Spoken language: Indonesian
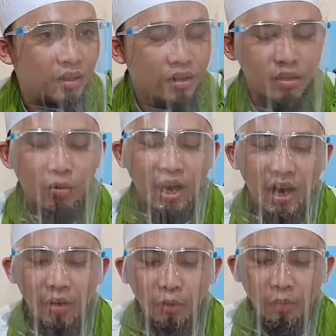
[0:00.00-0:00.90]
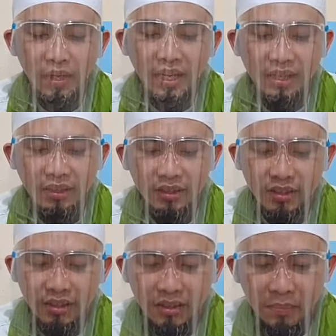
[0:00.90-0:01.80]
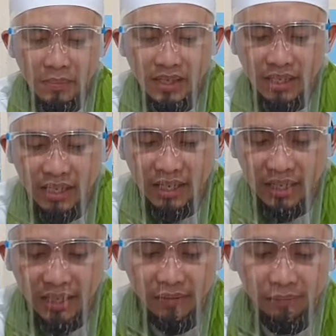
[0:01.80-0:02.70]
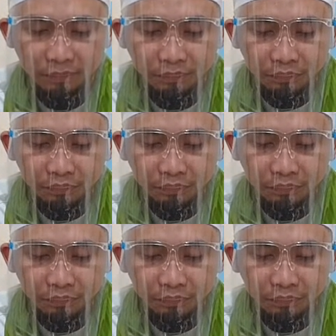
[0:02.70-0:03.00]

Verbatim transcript: disunahkan untuk ber berdiri